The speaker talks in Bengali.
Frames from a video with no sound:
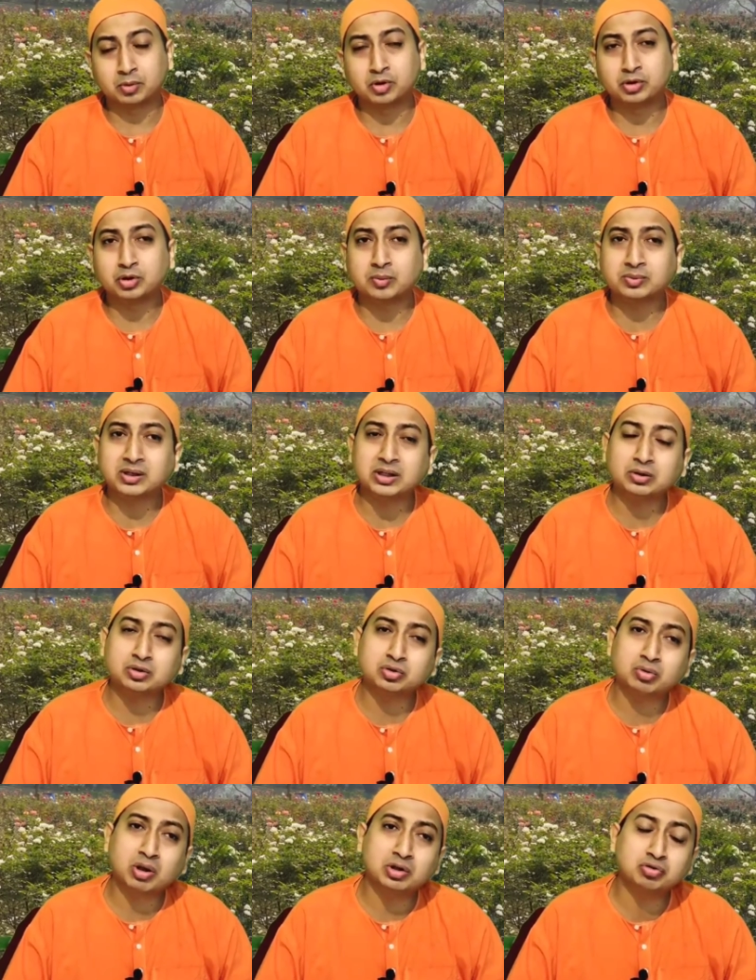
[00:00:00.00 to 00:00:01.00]
বৈষ্ণবদের এত
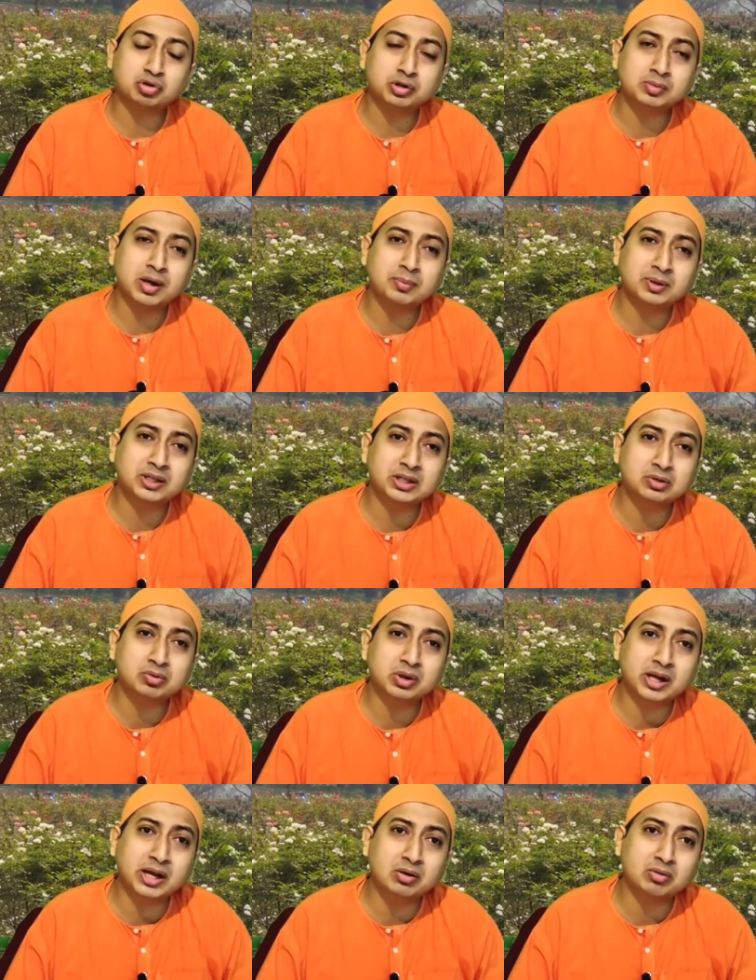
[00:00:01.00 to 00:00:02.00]
ছোঁয়াছুঁই ভাব কি
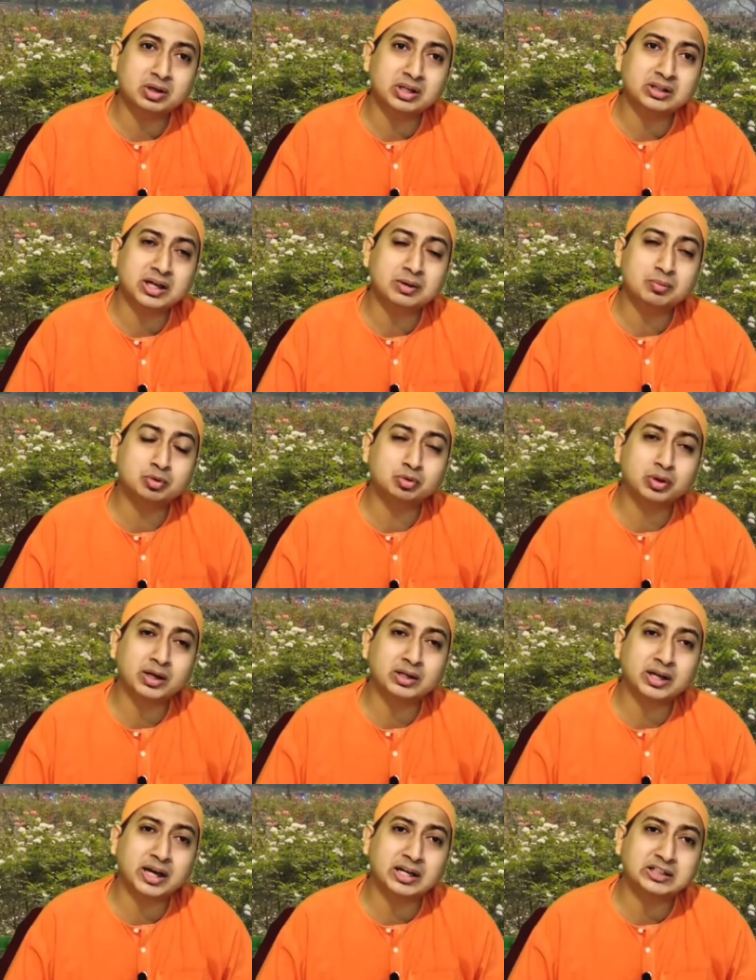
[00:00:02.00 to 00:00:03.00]
করে এলো গীতার মতো
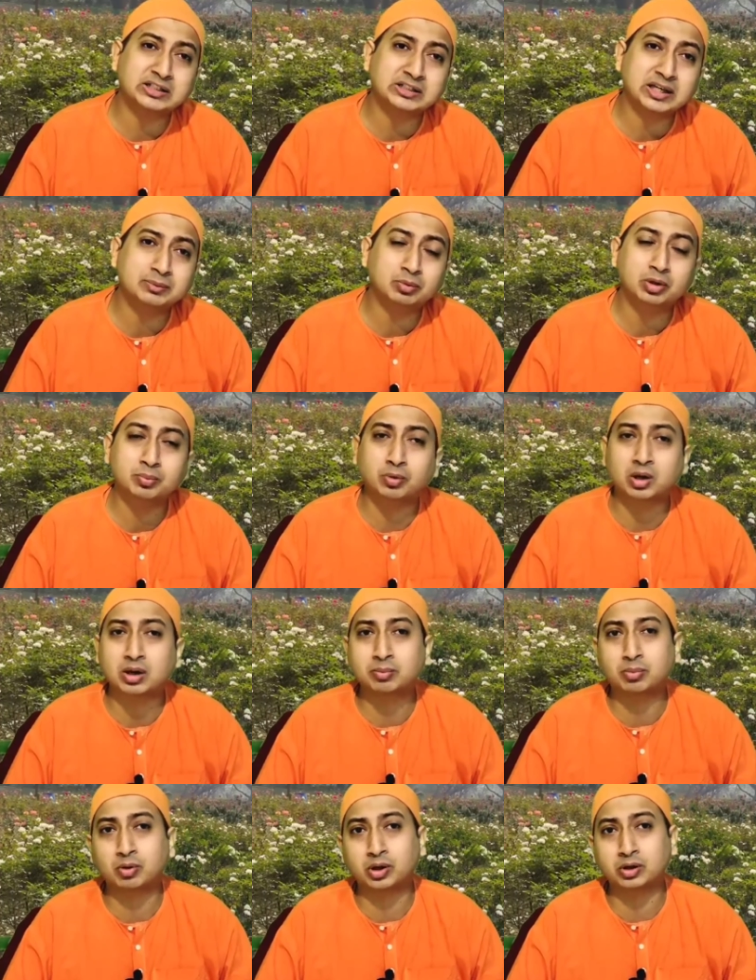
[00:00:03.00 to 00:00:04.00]
একটা রেশনাল বই
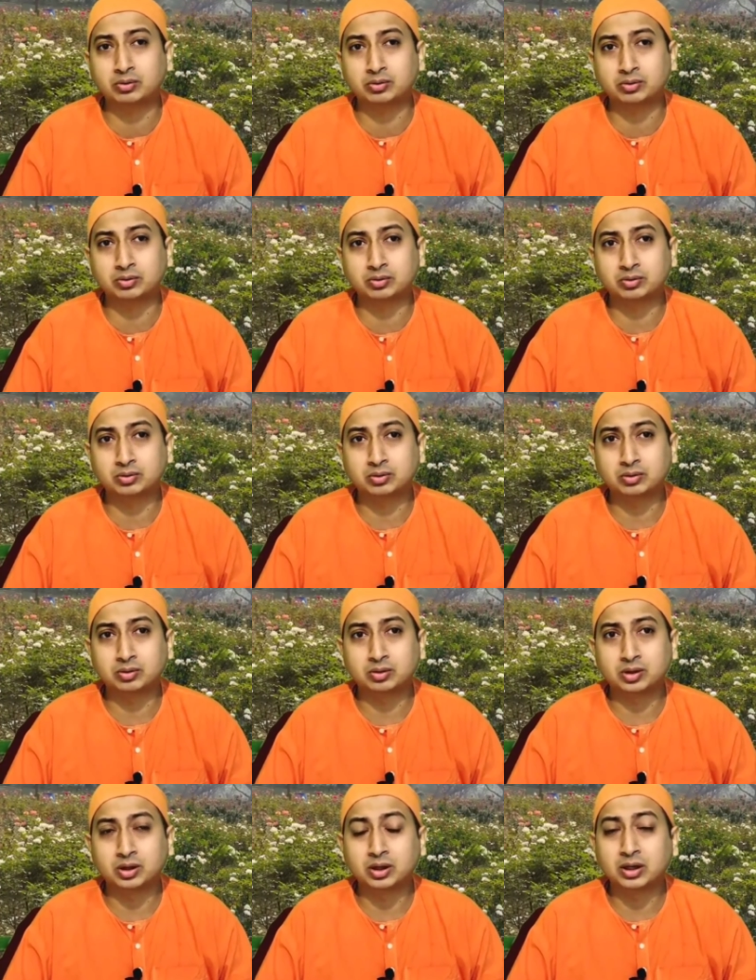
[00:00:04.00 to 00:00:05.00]
পড়ার পরেও
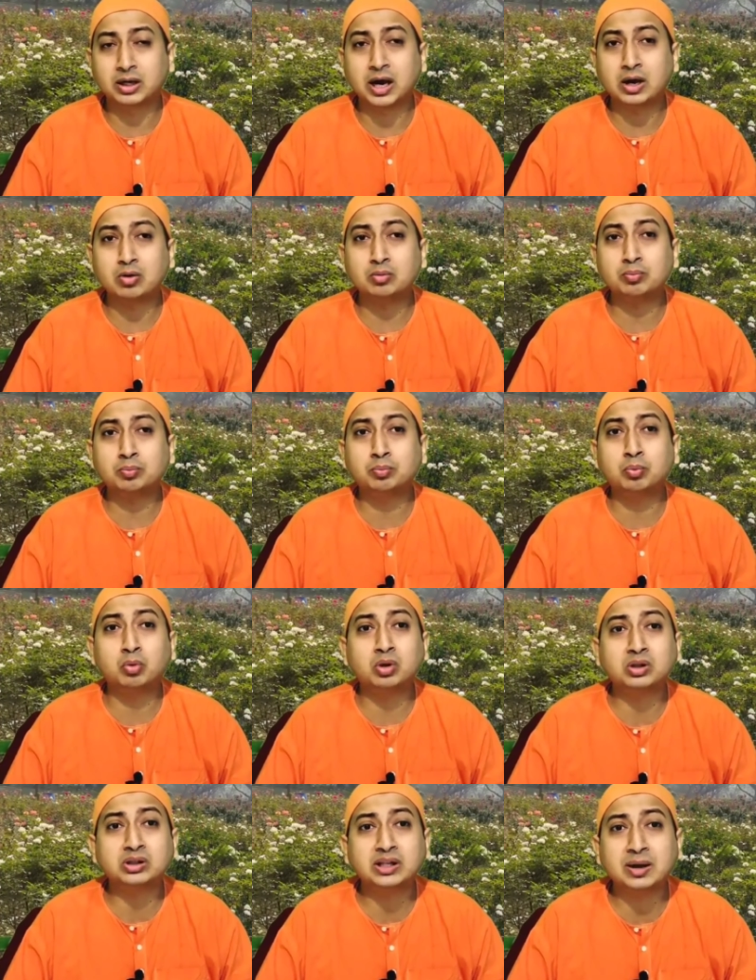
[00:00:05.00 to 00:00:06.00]
কারণ
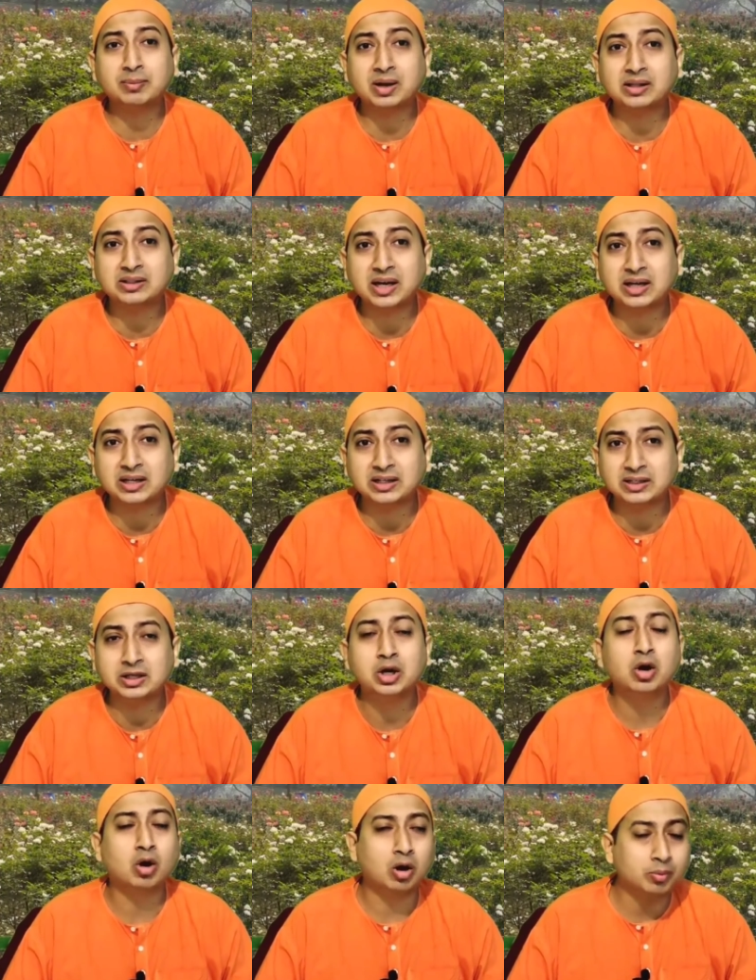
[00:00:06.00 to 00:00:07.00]
পড়তে আমরা জানিনি
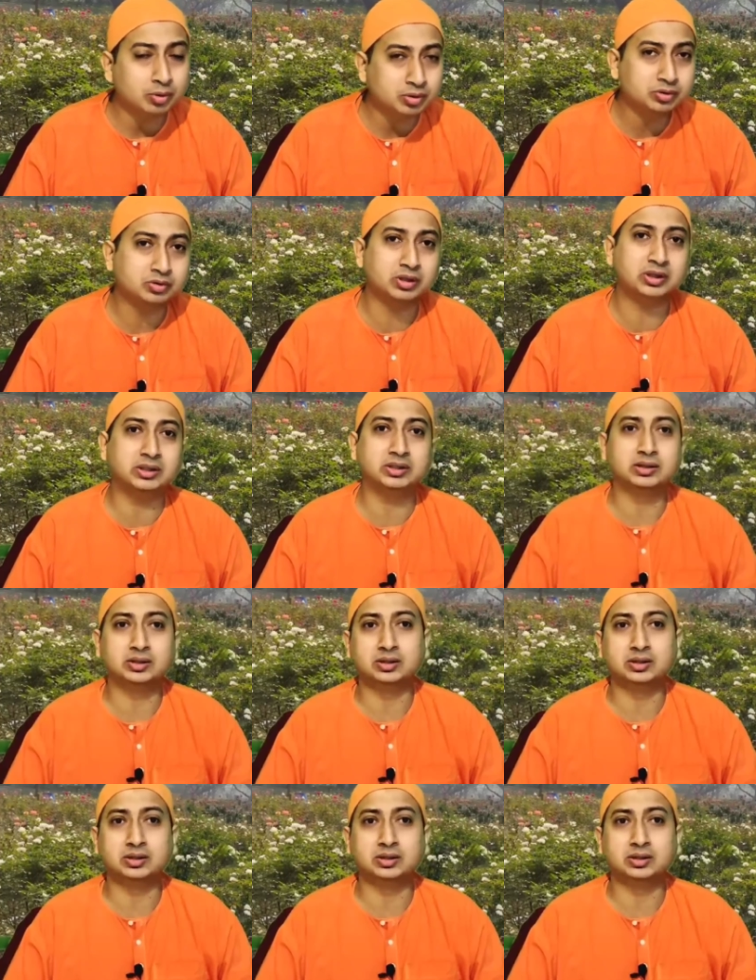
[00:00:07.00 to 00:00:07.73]
অবশ্যই